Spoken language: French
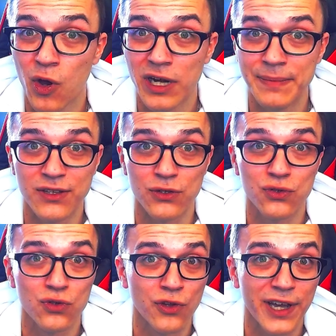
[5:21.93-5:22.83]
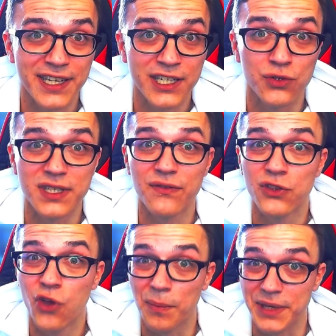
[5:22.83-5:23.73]
en les mettant sous son oreiller juste avant de
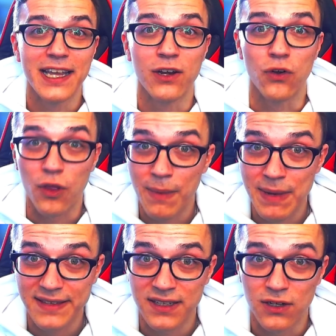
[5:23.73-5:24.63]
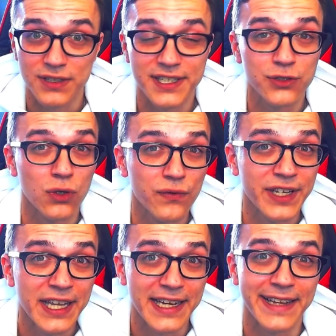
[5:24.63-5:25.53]
dormir. Et le lendemain matin, lorsqu'il se levait,
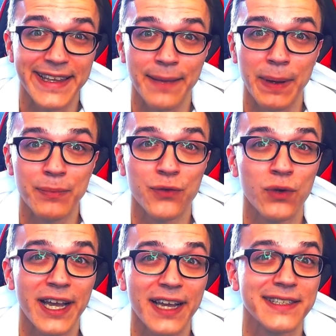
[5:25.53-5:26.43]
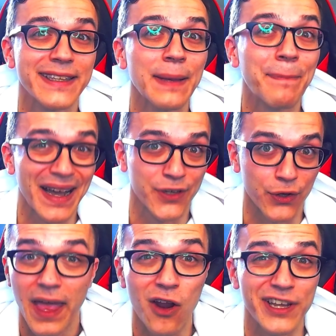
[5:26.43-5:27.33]
il était capable de vous les réciter par cœur,
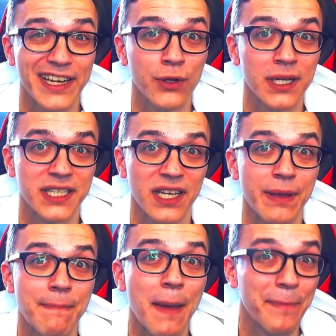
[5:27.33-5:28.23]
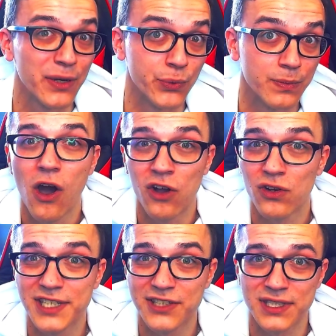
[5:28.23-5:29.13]
alors qu'il ne les avait même pas lus. En
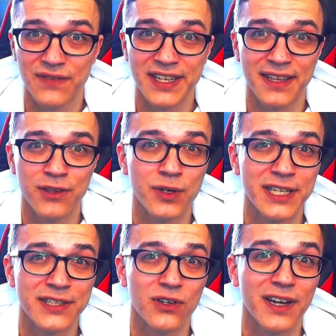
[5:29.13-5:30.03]
grandissant, ça va être un adolescent